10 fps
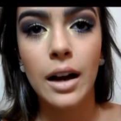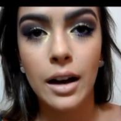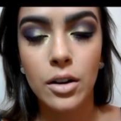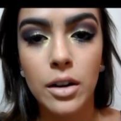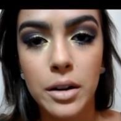
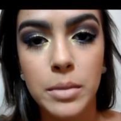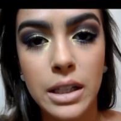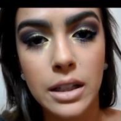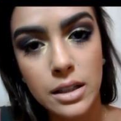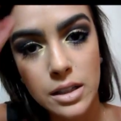Agora,
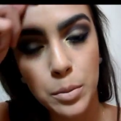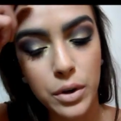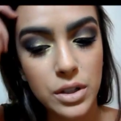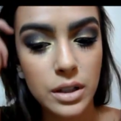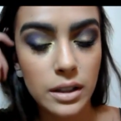meninas,
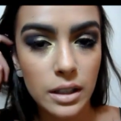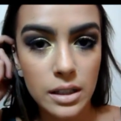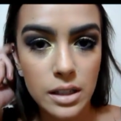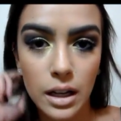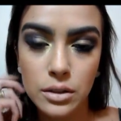depois de ter
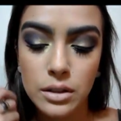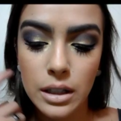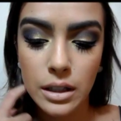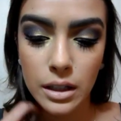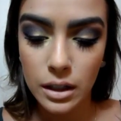traçado o
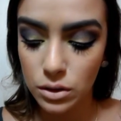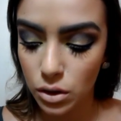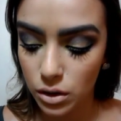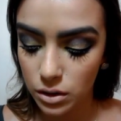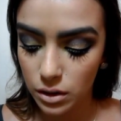
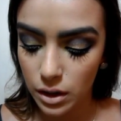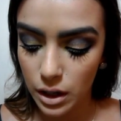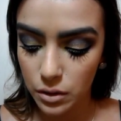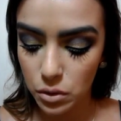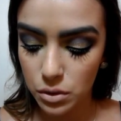delineador,
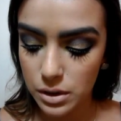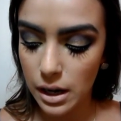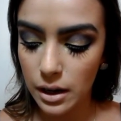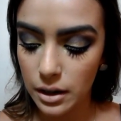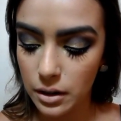eu vou
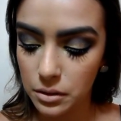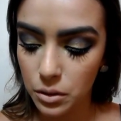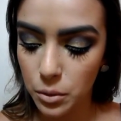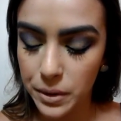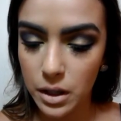usar
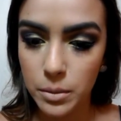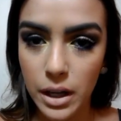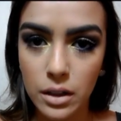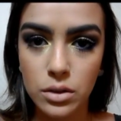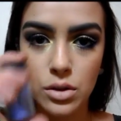o
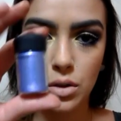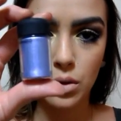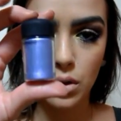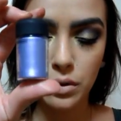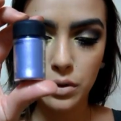pigmento de
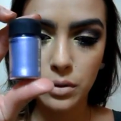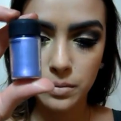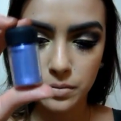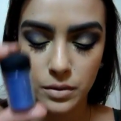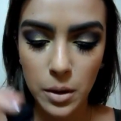novo,
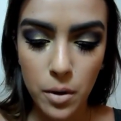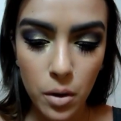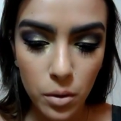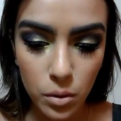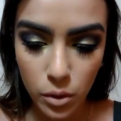tá
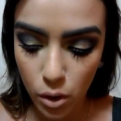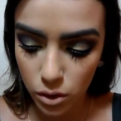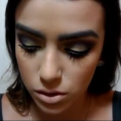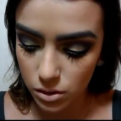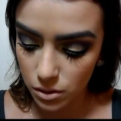bom? O
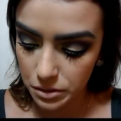roxo.